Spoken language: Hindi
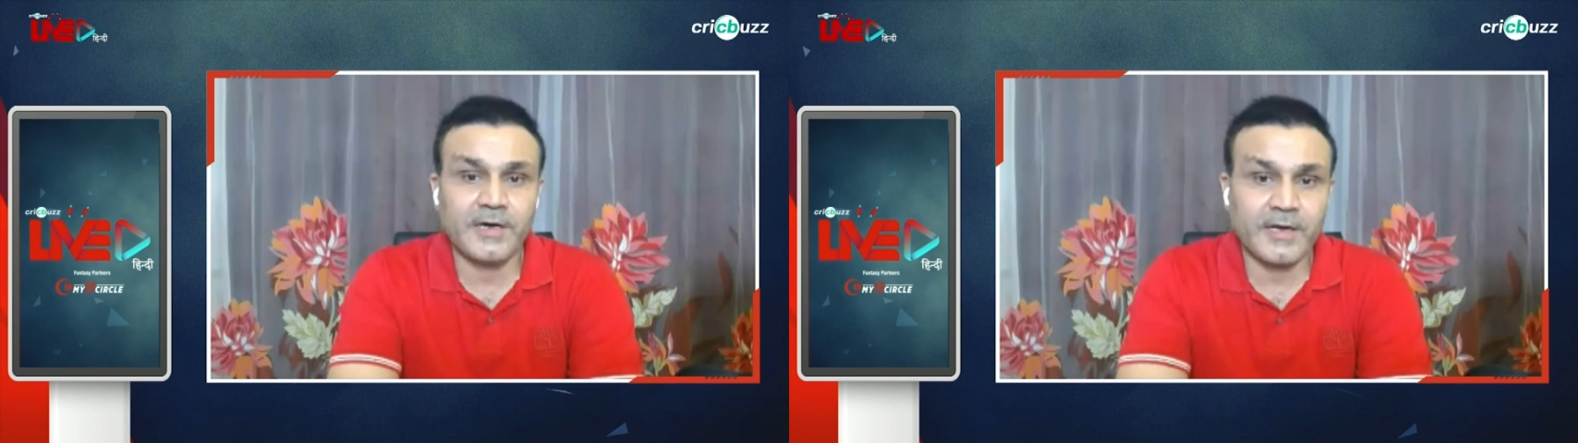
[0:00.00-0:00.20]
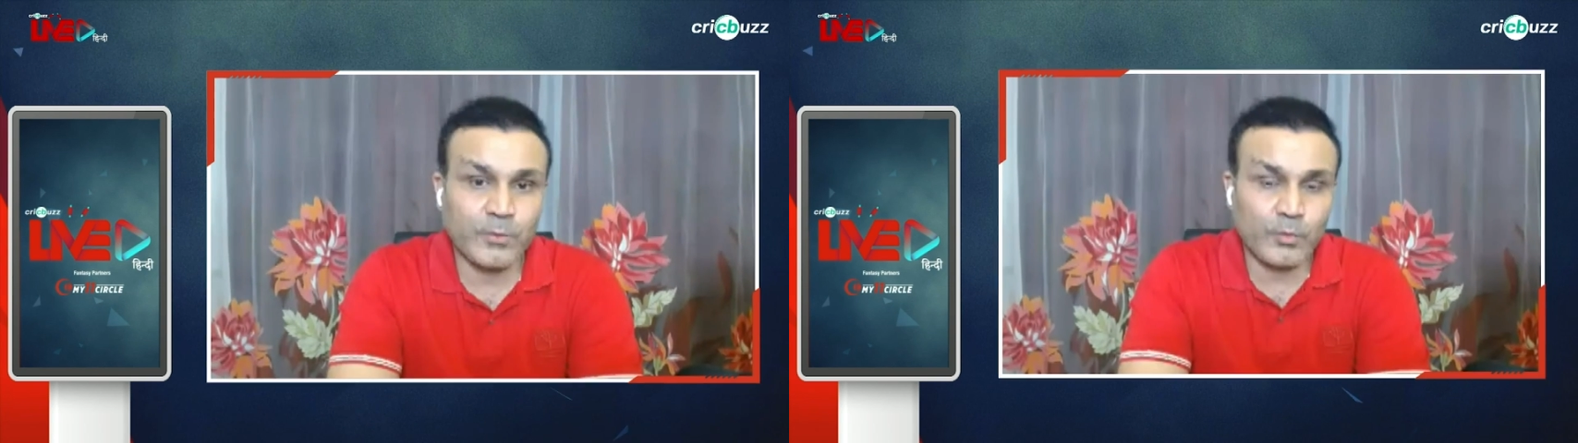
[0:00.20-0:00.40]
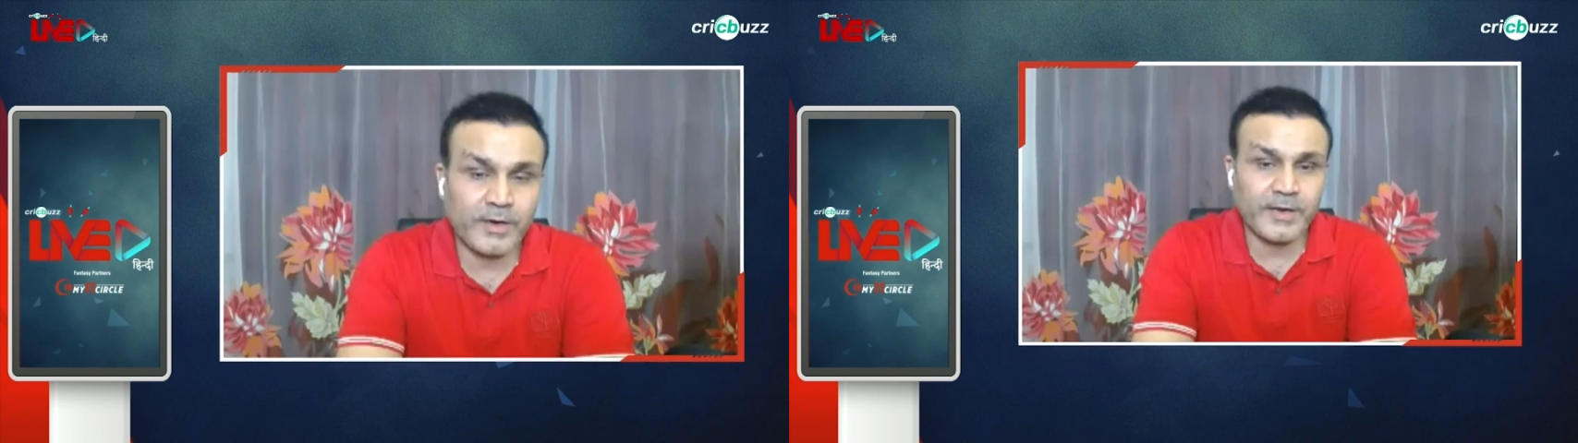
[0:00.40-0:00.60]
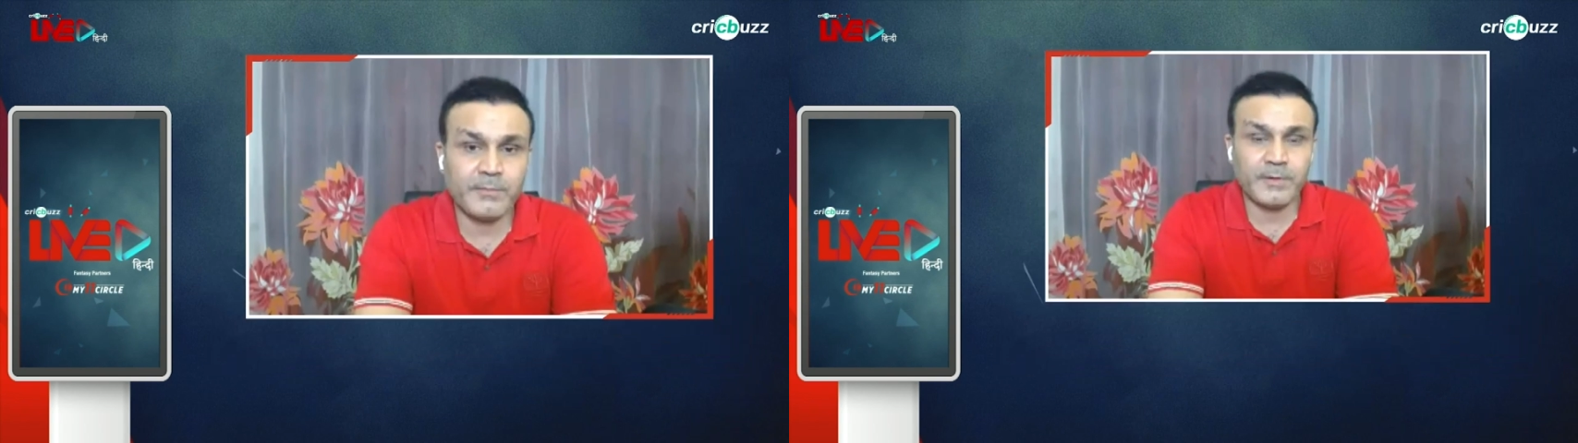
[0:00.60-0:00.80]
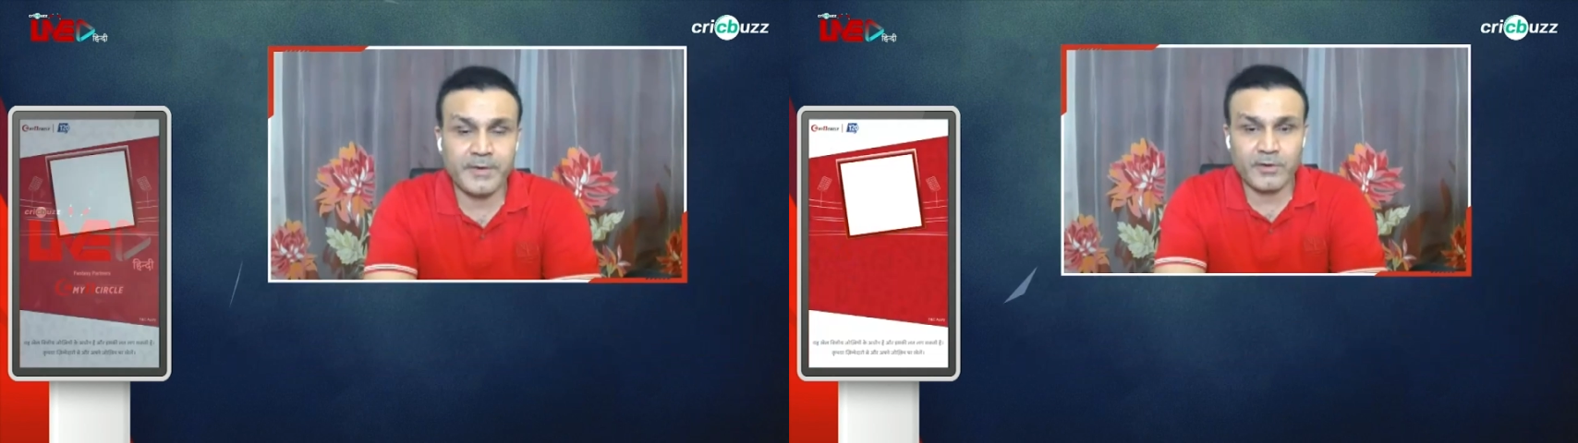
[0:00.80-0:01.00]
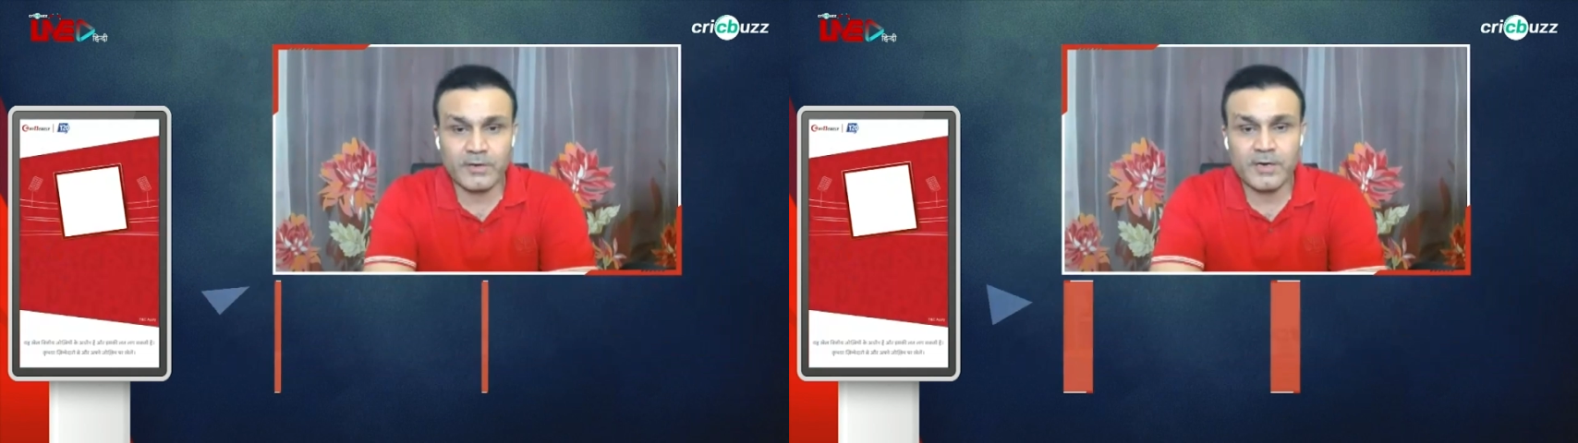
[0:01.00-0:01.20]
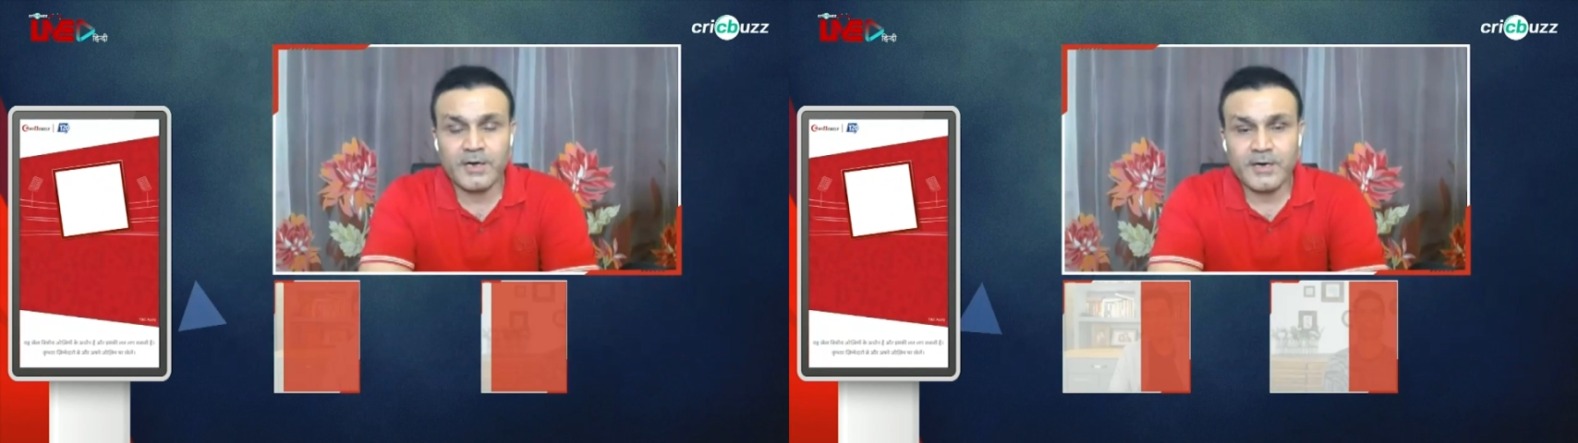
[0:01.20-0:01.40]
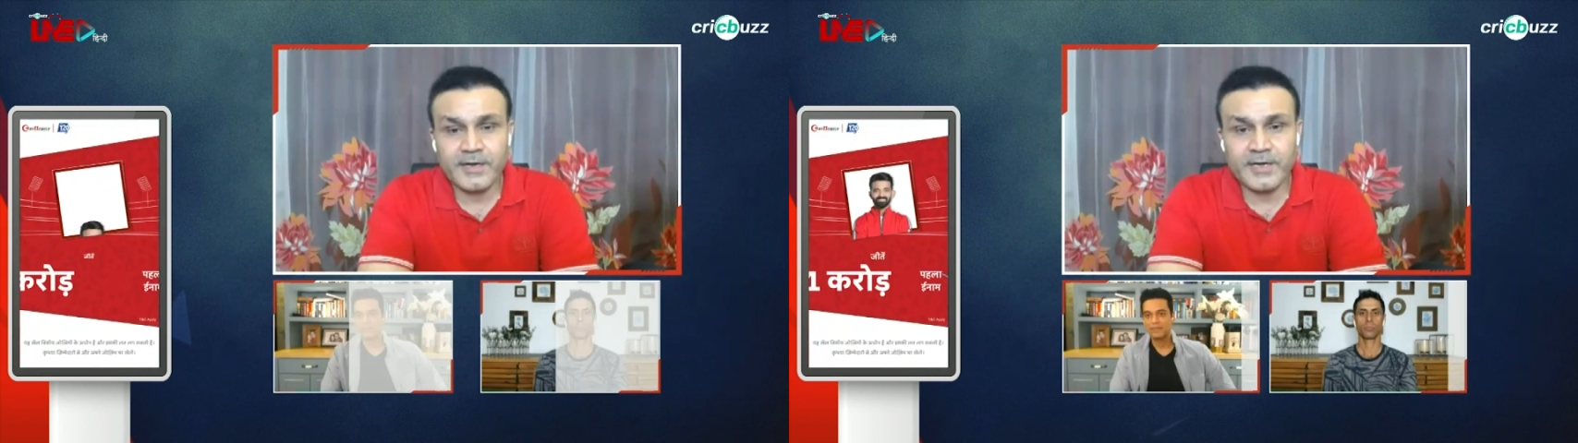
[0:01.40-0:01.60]
भी आ गए वनडे में भी और
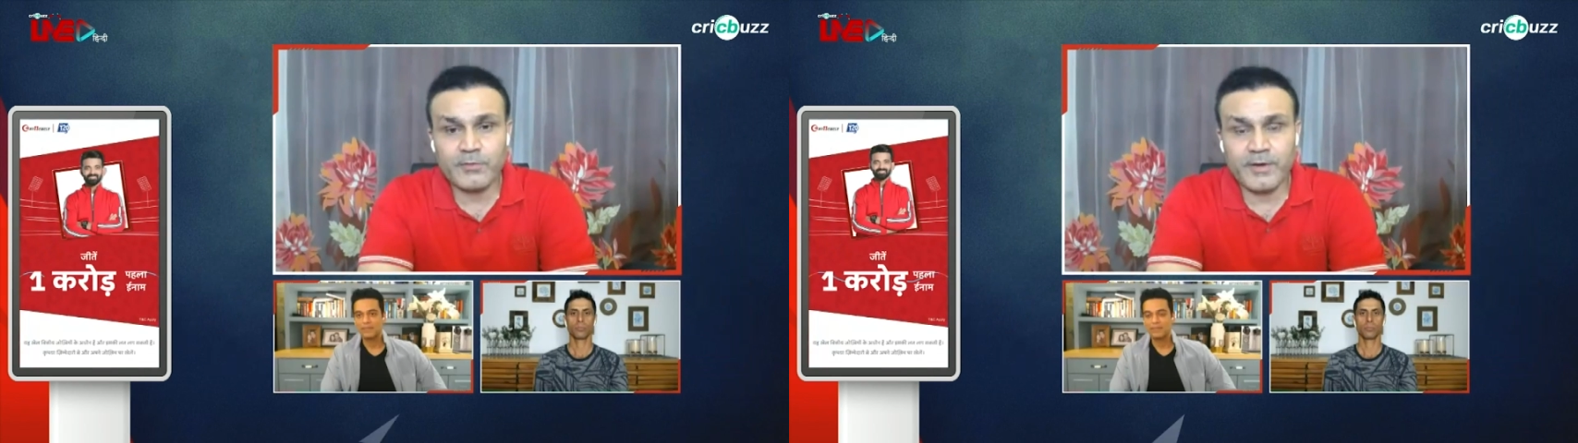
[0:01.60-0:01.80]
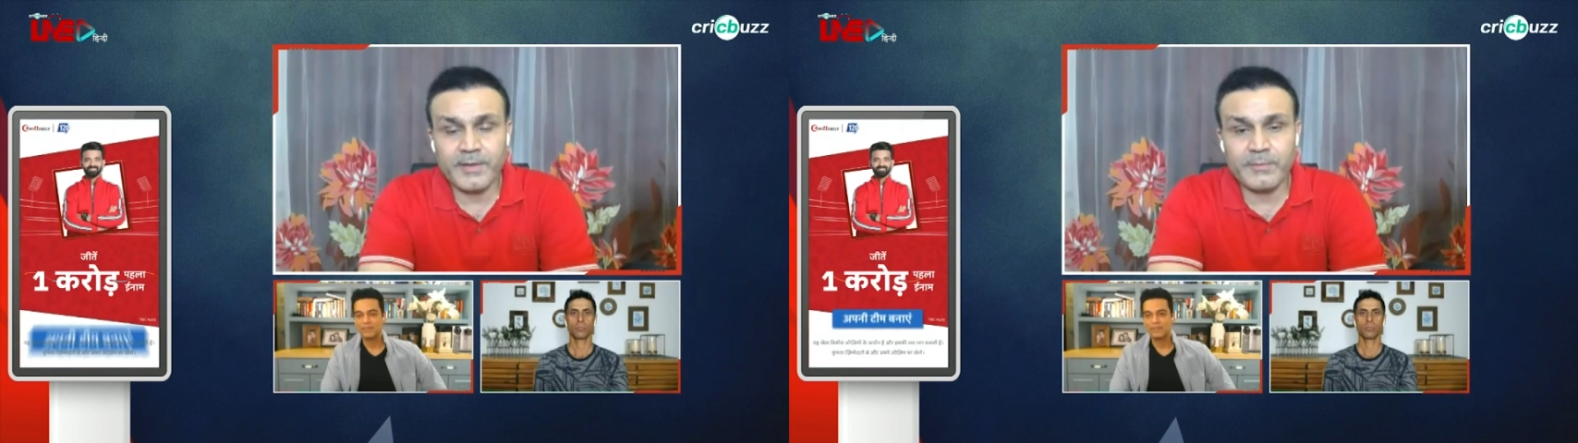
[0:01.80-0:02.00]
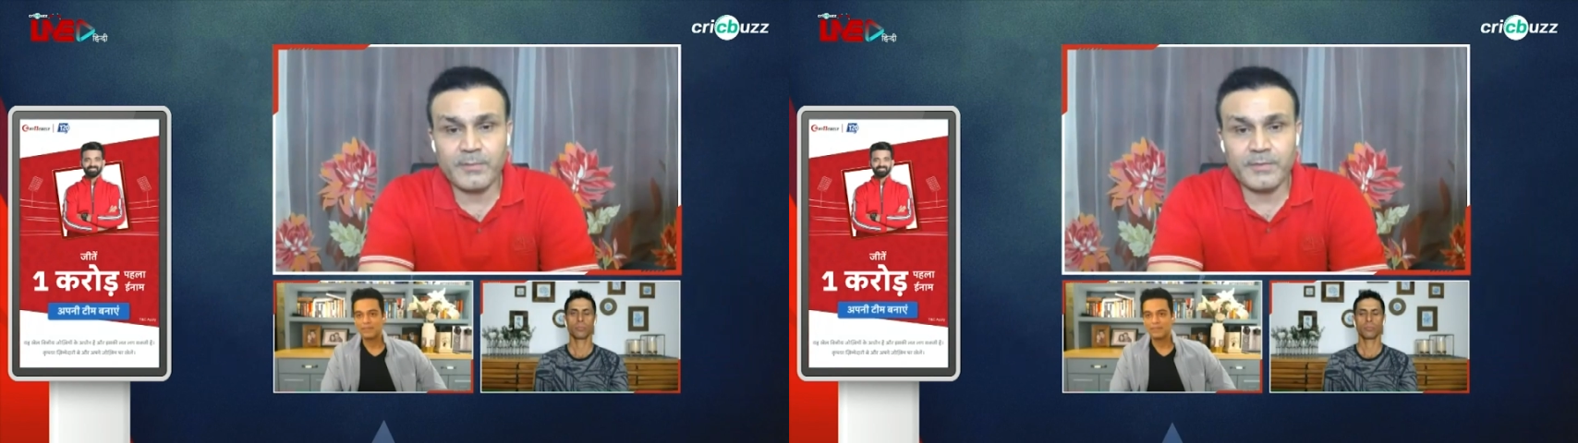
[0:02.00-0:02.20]
टी ट्वेंटी में